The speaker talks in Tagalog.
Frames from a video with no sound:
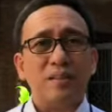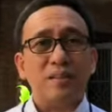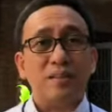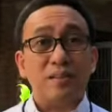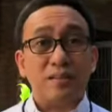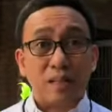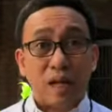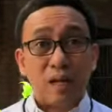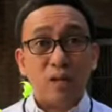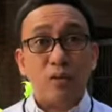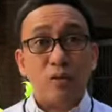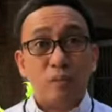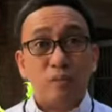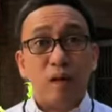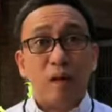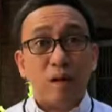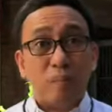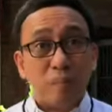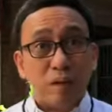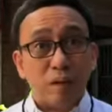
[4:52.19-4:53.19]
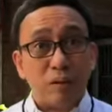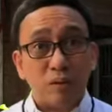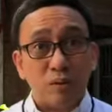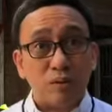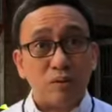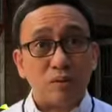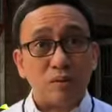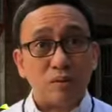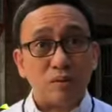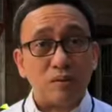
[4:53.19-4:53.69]
tayong mga
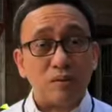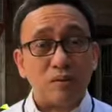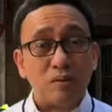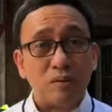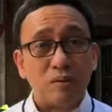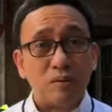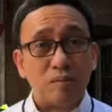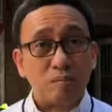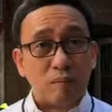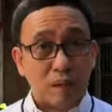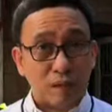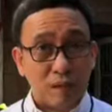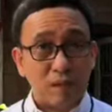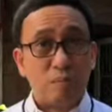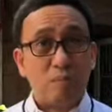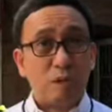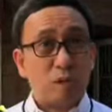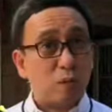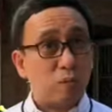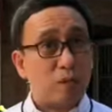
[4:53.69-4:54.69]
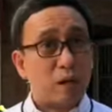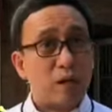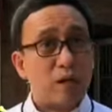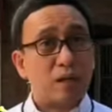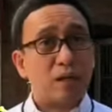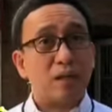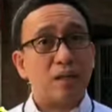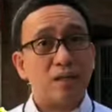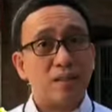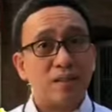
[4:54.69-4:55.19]
meron, maliit man o
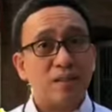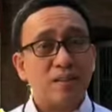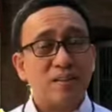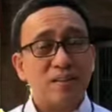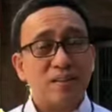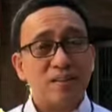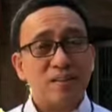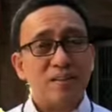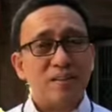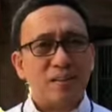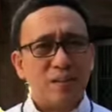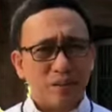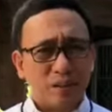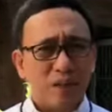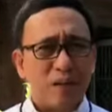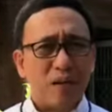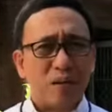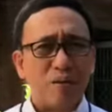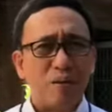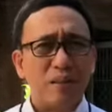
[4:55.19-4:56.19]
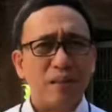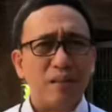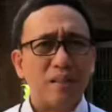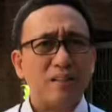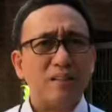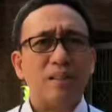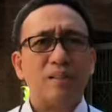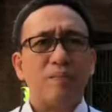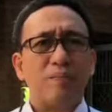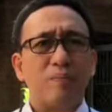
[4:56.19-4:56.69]
malaki, anong ginagawa
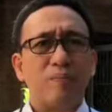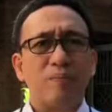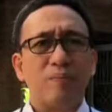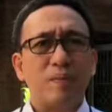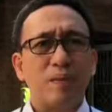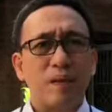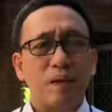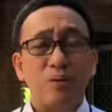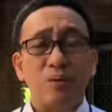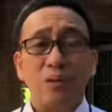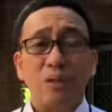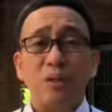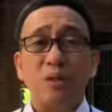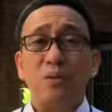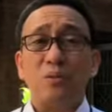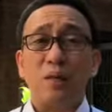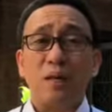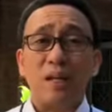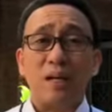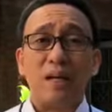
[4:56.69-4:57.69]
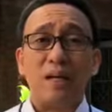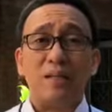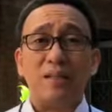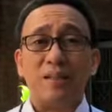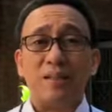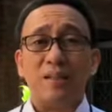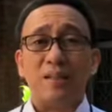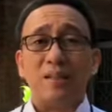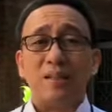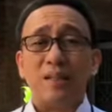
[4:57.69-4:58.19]
natin? Ako naniniwala,
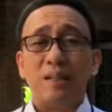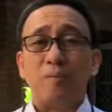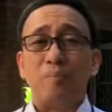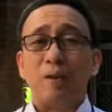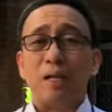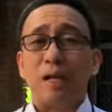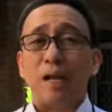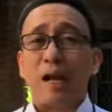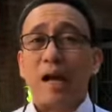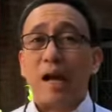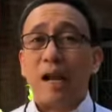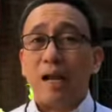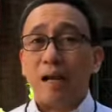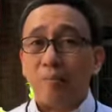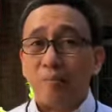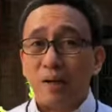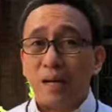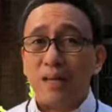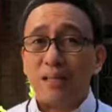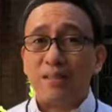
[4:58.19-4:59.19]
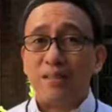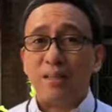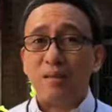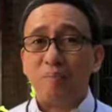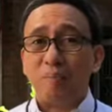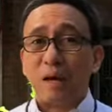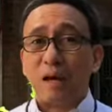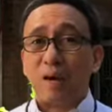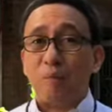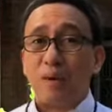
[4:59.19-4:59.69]
kapag alam
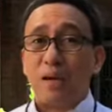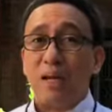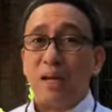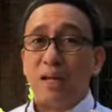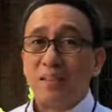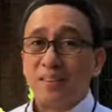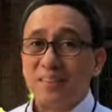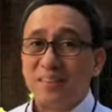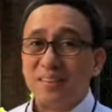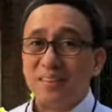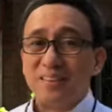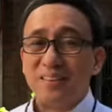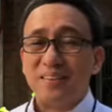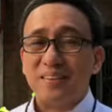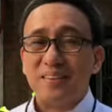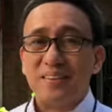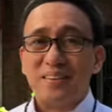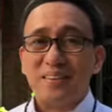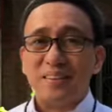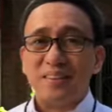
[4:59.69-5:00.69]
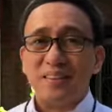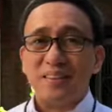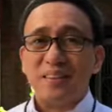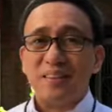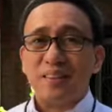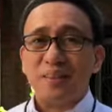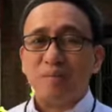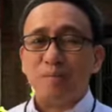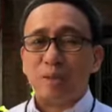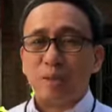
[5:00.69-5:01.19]
nating pakawalan,
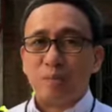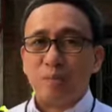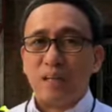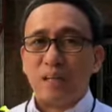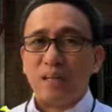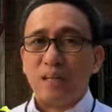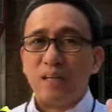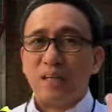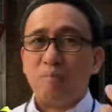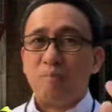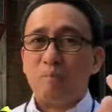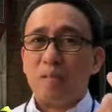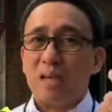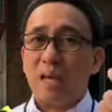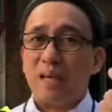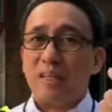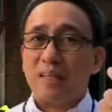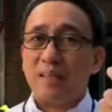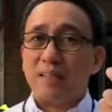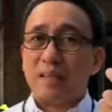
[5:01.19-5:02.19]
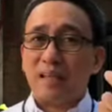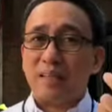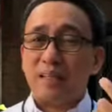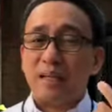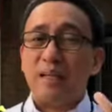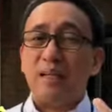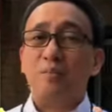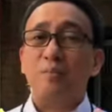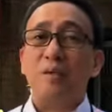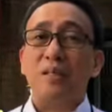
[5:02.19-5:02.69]
mas malaki ang biyayang
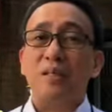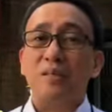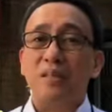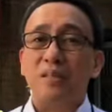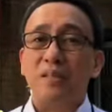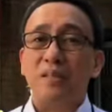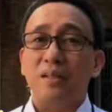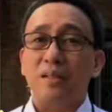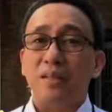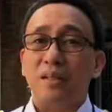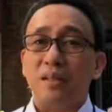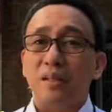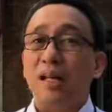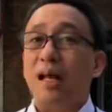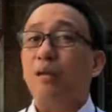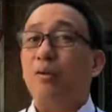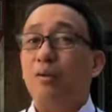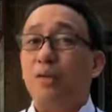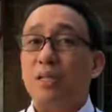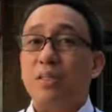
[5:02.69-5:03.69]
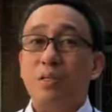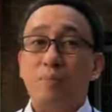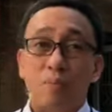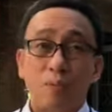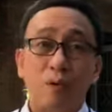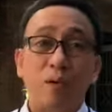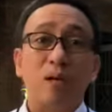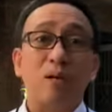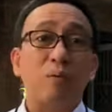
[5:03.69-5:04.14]
tatanggapin, lalo na sa buhay na